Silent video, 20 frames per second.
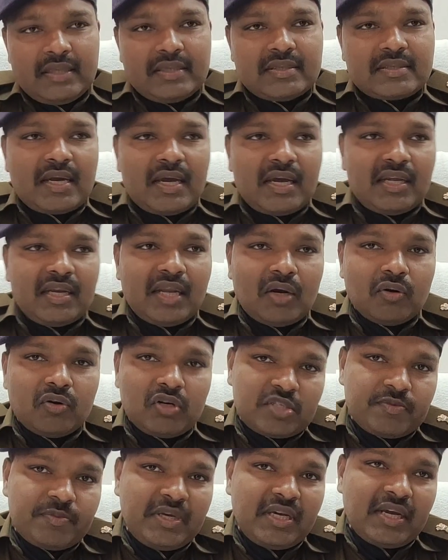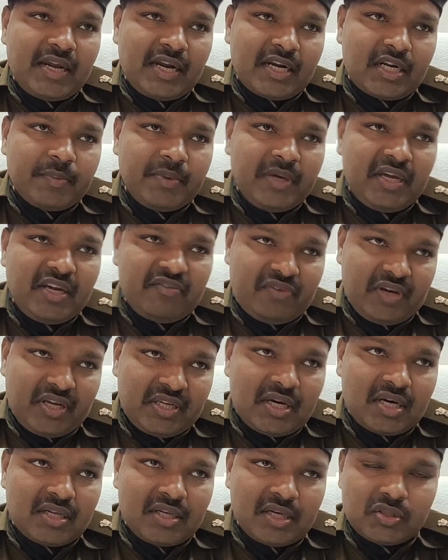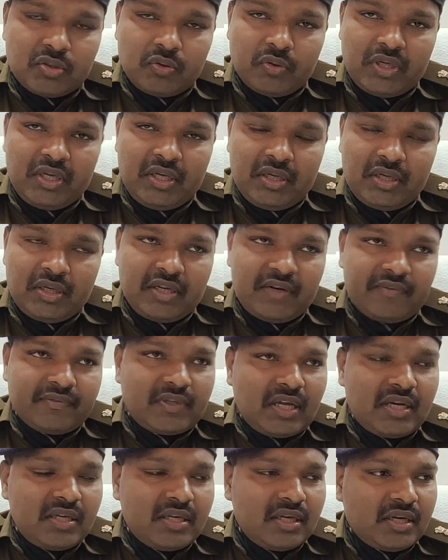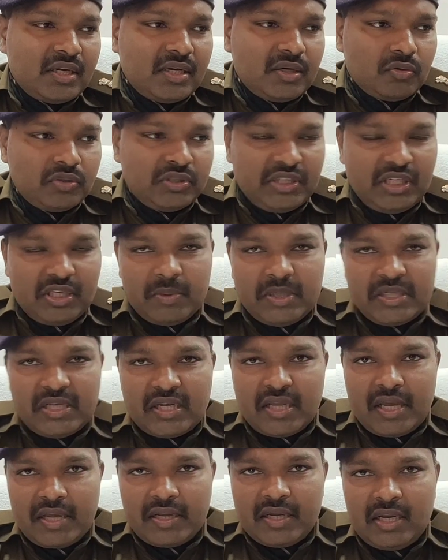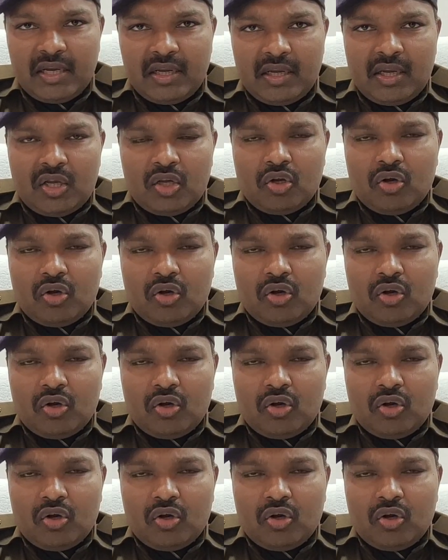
तीसरा है लाउड स्पीकर एक्ट में एफआईआर दर्ज होगी गिरफ्तारी करके इनको जेल भेजा जाएगा